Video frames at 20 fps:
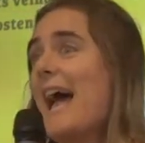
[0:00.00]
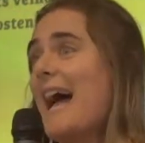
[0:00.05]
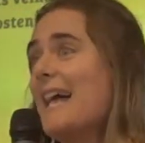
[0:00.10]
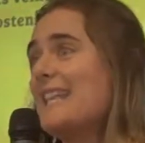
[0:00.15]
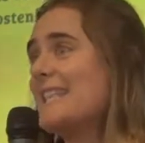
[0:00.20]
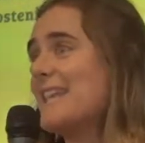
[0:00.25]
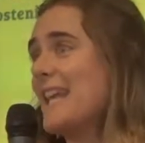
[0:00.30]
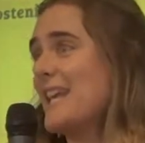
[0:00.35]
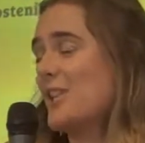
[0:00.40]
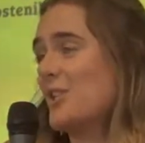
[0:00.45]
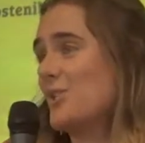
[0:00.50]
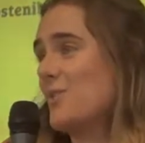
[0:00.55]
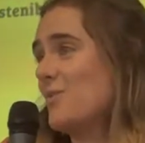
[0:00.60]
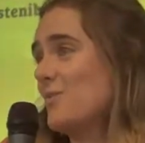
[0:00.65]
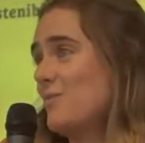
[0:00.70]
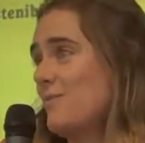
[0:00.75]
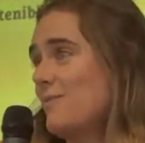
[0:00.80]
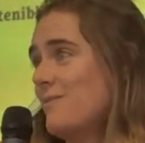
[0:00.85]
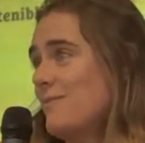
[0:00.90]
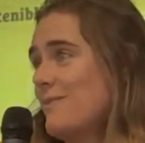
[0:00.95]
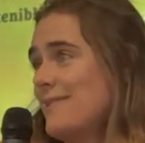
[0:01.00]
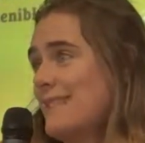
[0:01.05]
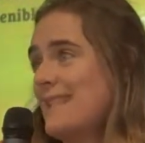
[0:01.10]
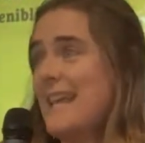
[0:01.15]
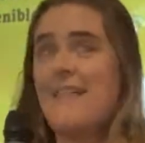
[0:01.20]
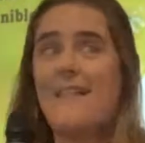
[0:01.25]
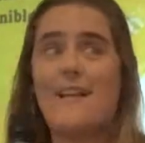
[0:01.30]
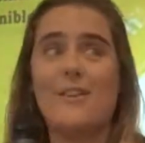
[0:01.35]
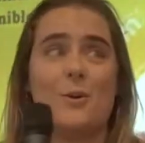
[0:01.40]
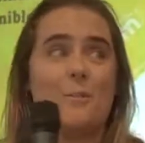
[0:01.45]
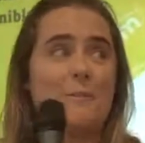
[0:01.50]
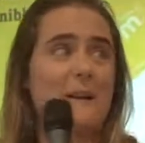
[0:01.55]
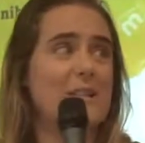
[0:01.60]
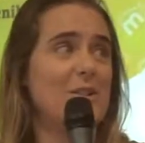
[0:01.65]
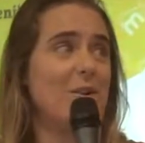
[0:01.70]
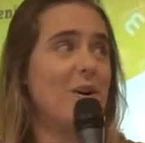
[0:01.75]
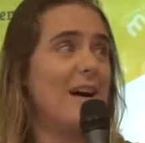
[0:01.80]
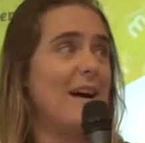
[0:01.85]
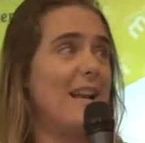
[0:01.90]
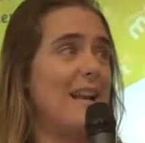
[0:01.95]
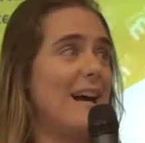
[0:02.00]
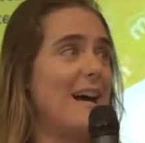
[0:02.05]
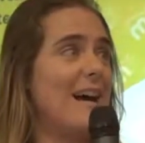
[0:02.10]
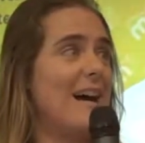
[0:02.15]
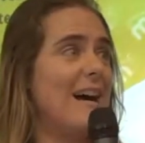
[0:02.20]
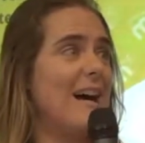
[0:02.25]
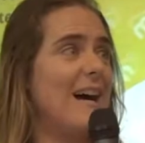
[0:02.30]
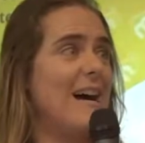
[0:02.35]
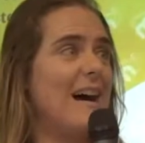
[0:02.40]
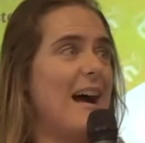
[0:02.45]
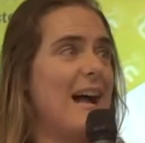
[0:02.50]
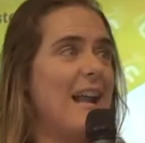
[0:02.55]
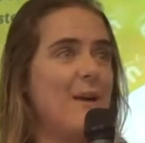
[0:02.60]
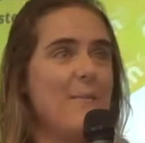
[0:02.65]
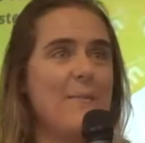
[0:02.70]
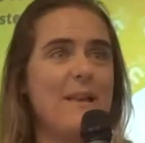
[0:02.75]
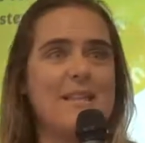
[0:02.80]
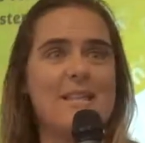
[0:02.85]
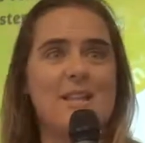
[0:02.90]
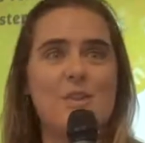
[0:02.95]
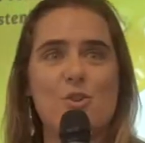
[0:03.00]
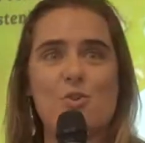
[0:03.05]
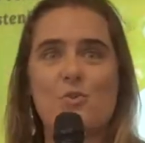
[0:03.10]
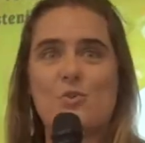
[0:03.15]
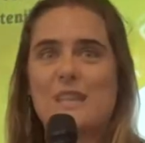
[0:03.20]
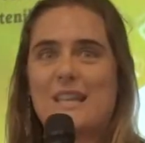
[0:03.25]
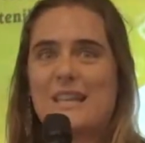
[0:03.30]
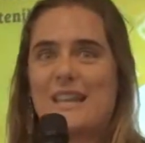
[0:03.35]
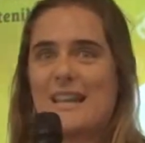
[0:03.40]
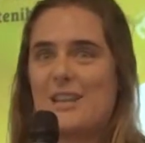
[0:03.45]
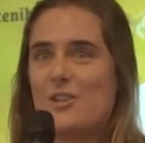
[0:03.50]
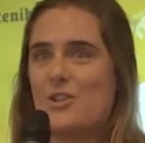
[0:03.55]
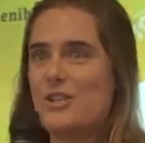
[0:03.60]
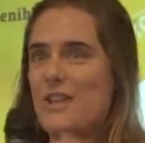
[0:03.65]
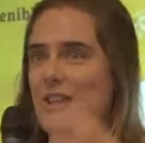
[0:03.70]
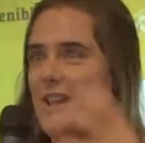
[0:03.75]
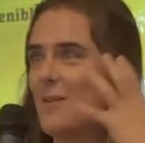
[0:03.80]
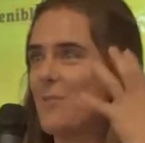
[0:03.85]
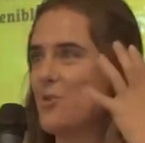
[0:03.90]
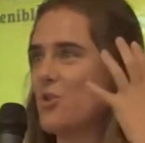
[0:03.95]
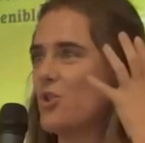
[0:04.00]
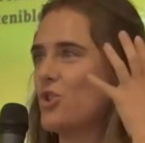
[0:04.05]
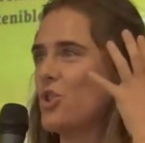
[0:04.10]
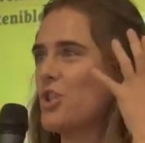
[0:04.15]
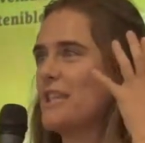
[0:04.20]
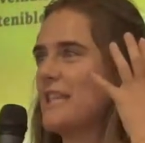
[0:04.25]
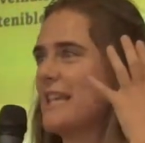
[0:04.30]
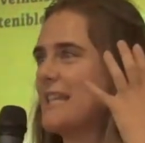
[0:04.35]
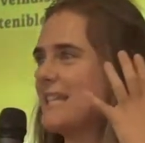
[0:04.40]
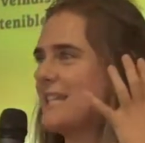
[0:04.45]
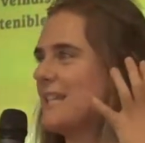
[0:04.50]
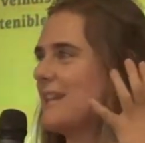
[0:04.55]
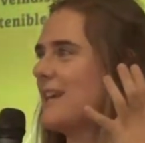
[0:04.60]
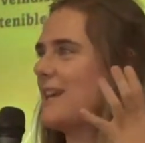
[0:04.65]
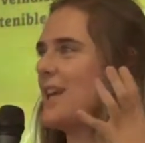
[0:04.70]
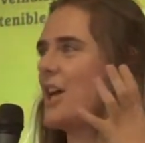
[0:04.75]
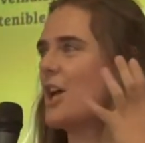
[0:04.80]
Así que mm, ya dando paso a la, a la mesa, nos gustaría que nos quedáramos con estos